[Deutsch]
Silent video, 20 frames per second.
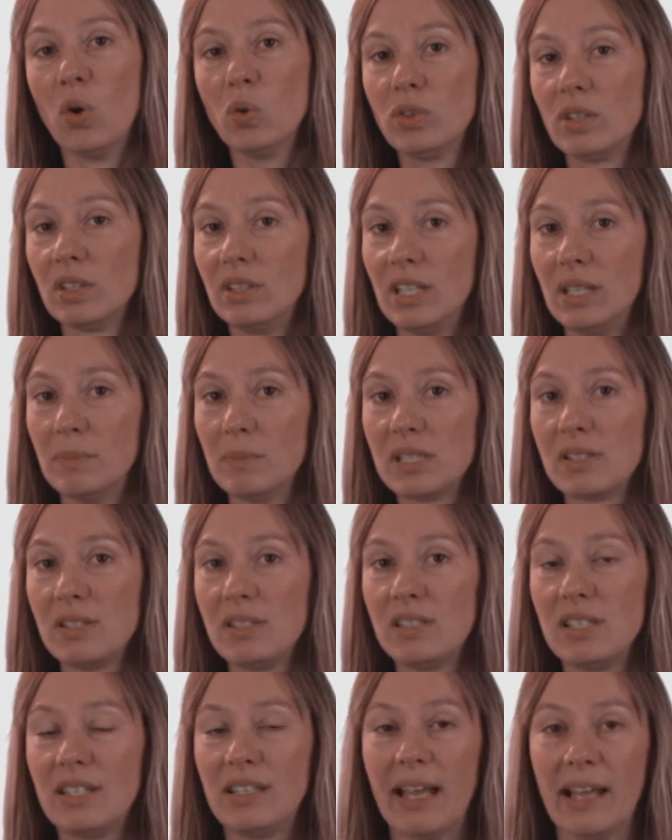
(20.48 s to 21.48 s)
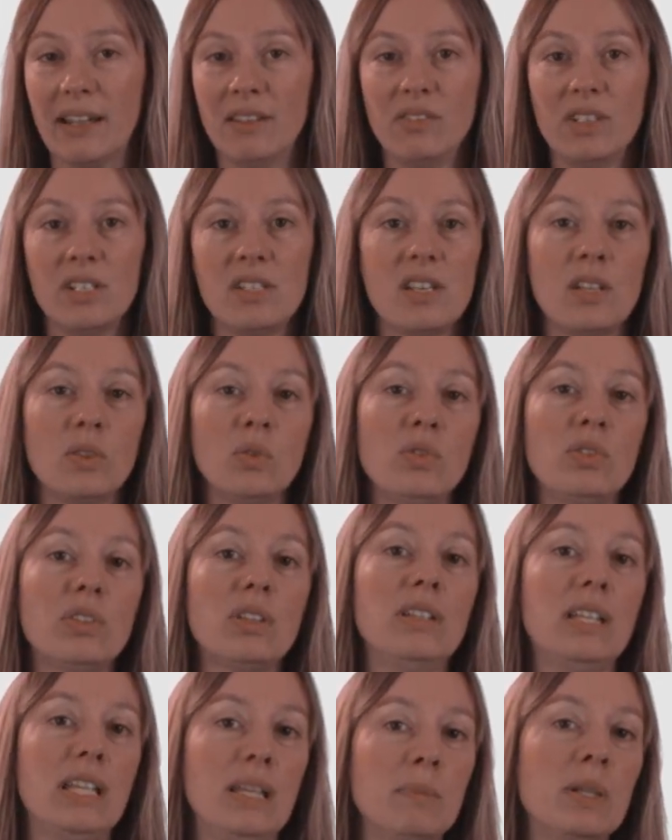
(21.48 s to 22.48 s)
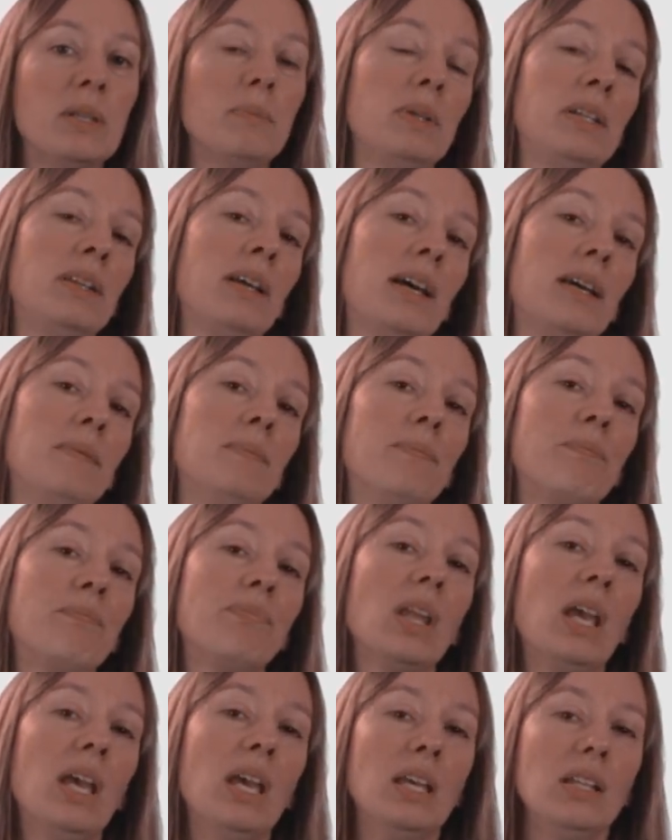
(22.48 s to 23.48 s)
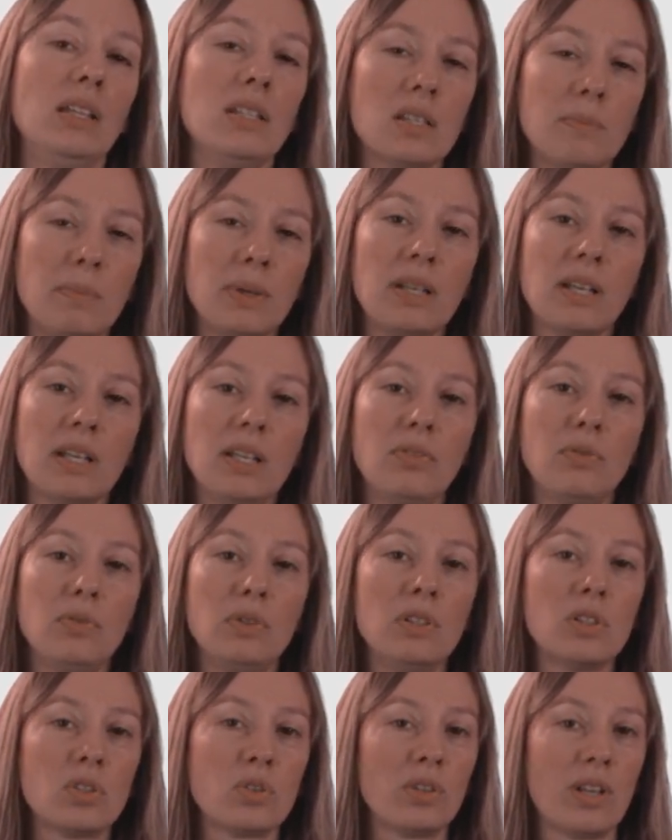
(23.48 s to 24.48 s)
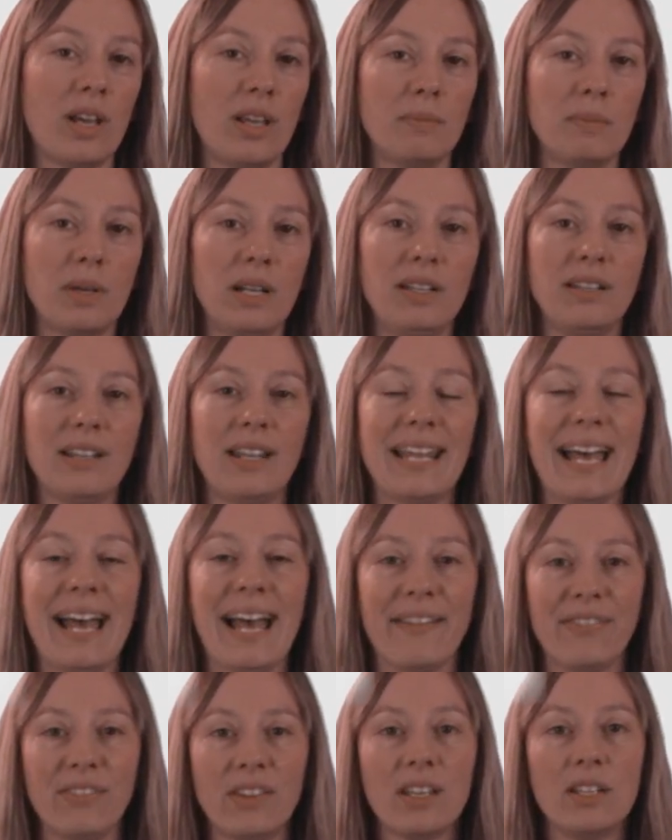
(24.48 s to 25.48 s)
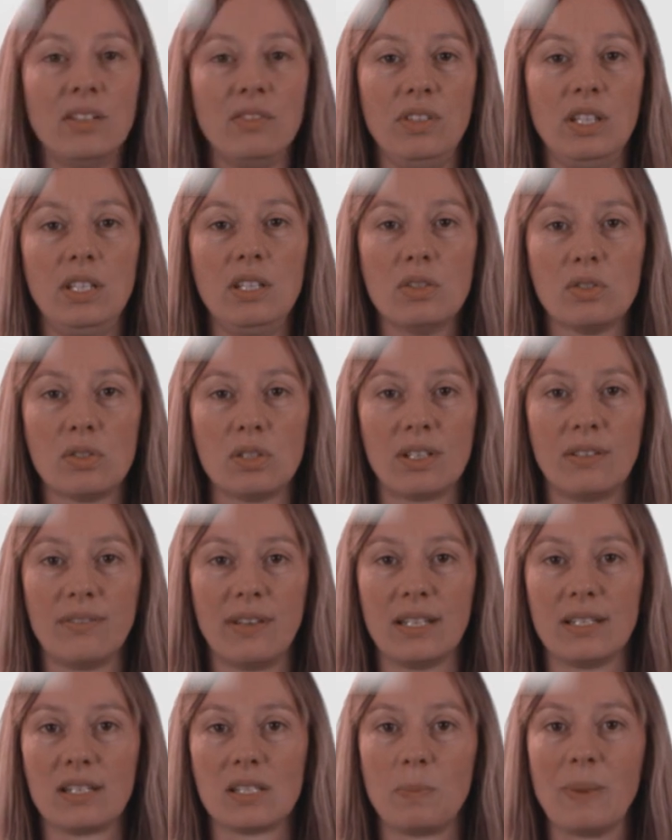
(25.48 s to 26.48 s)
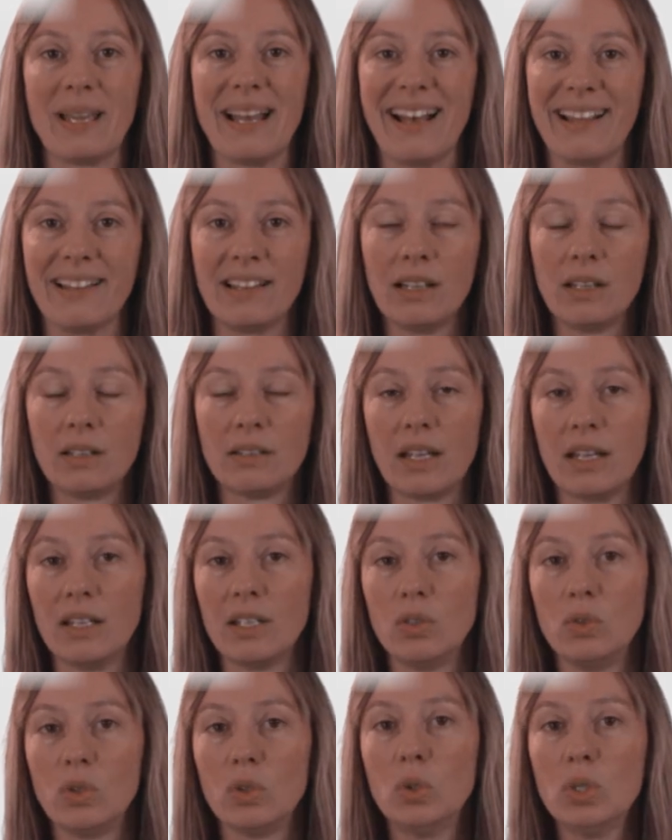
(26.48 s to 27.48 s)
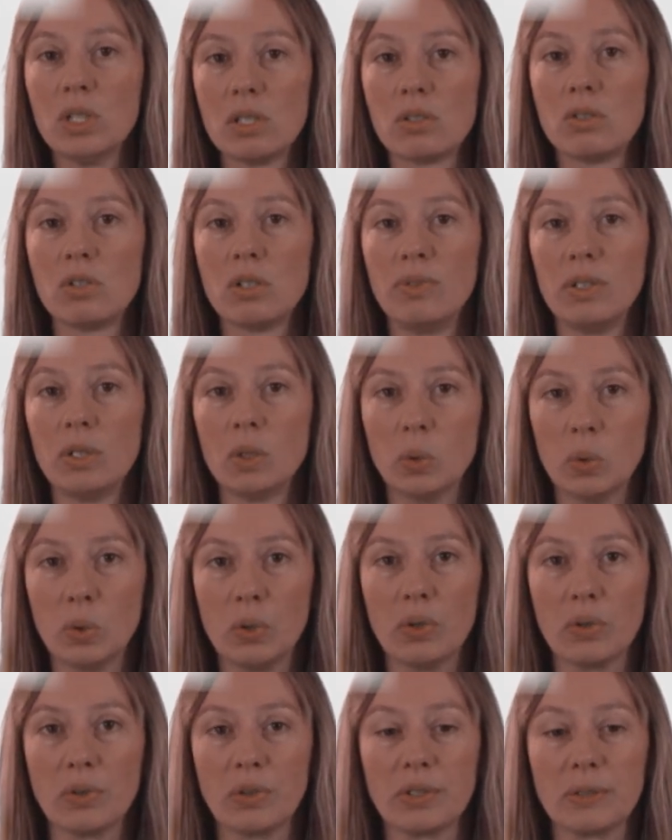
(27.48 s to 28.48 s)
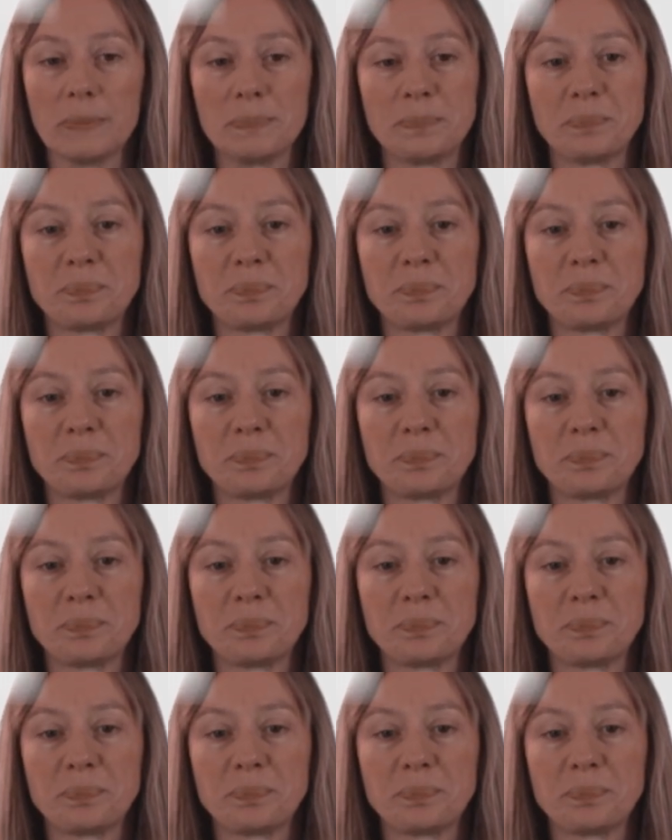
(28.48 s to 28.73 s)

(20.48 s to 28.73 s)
Unternehmer sind Sie dann, wenn Sie ein Unternehmen betreiben. Dieser Begriff wurde schon einmal in einer anderen Videosequenz behandelt, daher nur kurz zur Wiederholung.